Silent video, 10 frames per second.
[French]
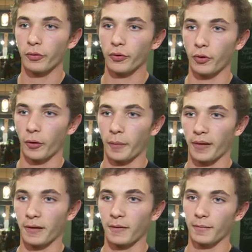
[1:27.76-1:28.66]
font dans leur
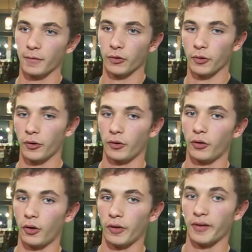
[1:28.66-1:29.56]
pays, de,
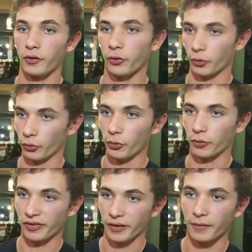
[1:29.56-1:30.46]
leur dire ce que nous
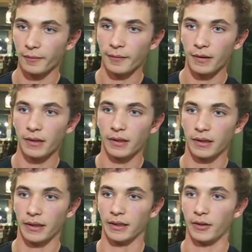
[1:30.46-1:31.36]
on fait,
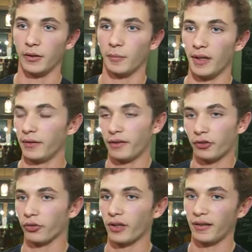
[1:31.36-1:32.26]
et euh, ben,
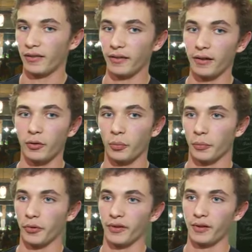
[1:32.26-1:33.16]
d'échanger les idées, de
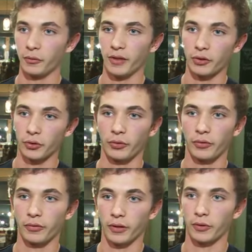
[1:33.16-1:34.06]
proposer des nouvelles choses
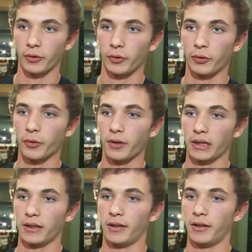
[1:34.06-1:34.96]
une fois à notre tour,
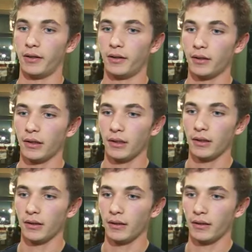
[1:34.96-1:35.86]
et,
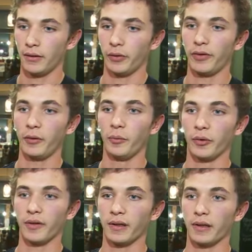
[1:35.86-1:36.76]
euh, aussi de
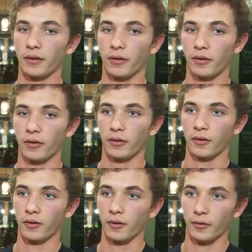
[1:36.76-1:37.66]
montrer, euh,
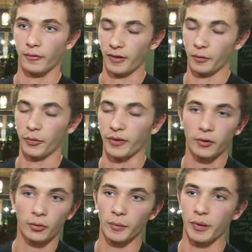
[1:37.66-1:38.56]
enfin, de
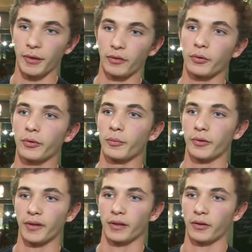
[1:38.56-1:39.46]
montrer que tout n'est pas perdu, de
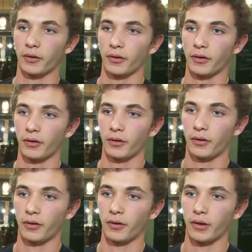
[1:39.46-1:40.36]
montrer que
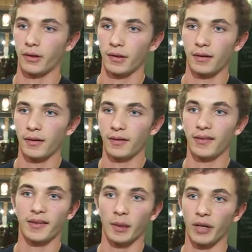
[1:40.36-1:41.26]

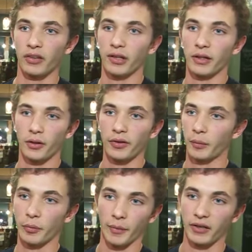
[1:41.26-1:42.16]
si ça marche ailleurs,
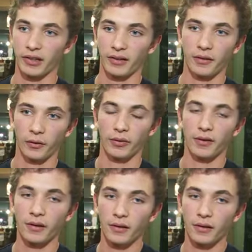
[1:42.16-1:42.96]
ça peut marcher ici aussi.